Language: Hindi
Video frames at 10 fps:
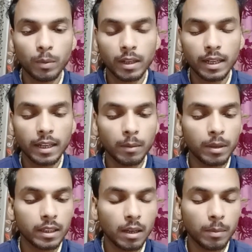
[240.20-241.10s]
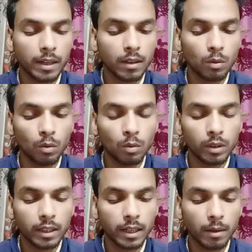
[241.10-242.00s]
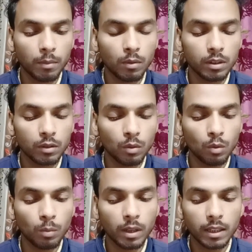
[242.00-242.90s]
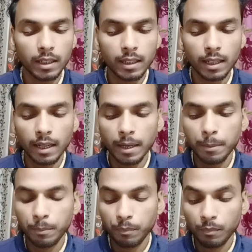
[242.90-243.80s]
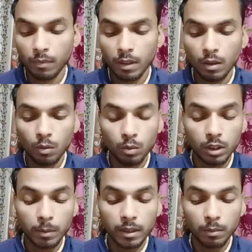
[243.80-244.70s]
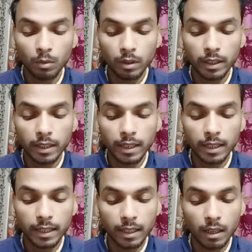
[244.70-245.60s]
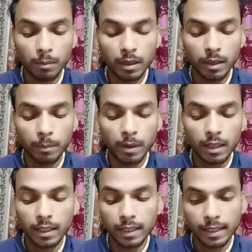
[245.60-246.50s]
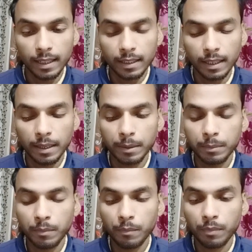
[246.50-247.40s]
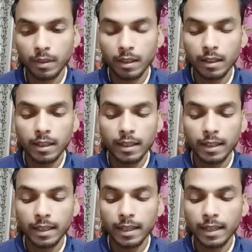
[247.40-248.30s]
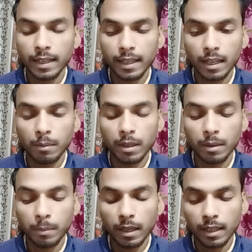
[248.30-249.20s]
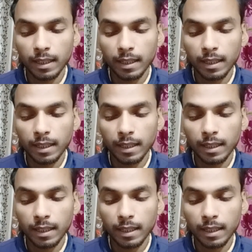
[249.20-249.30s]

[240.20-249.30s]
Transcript: ओपन करने के बाद यहाँ पर एक लोगो दिख रहा है आपको इस लोगो पर क्लिक करना है उसके बाद आपको क्रिएट इनकम लिंक पर क्लिक करना है क्रिएट इनकम लिंक पर